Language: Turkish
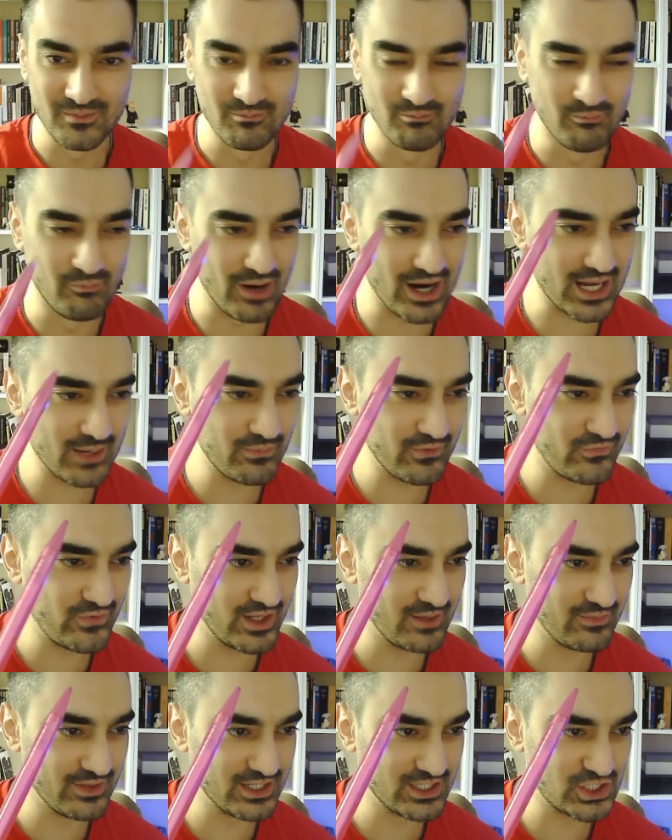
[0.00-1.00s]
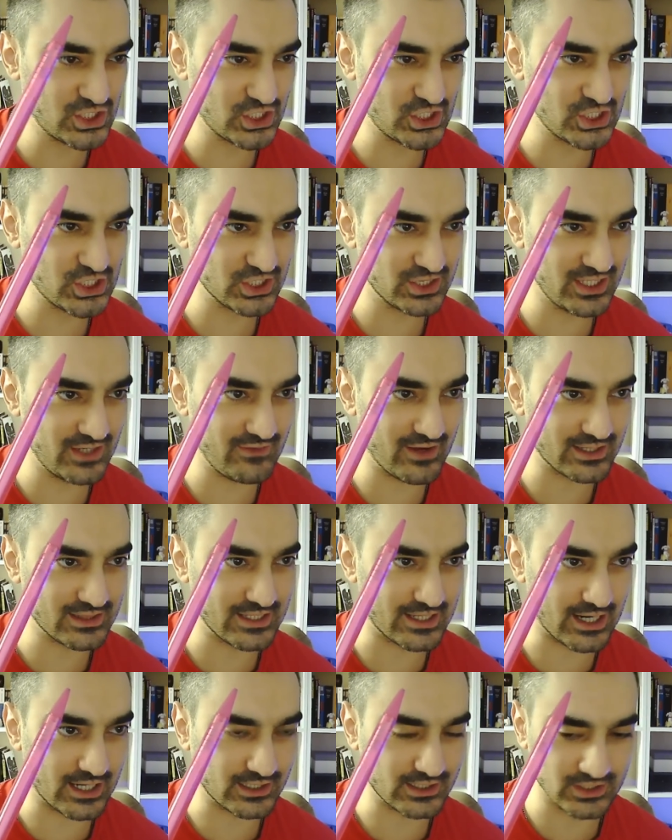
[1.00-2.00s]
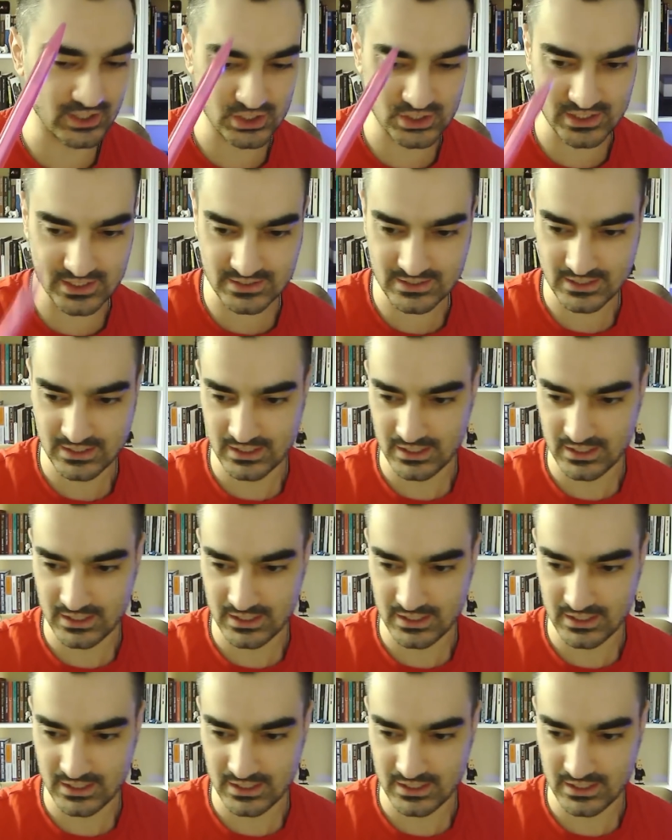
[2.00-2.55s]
Barbie filminin çıkışında verdiler arkadaşlar.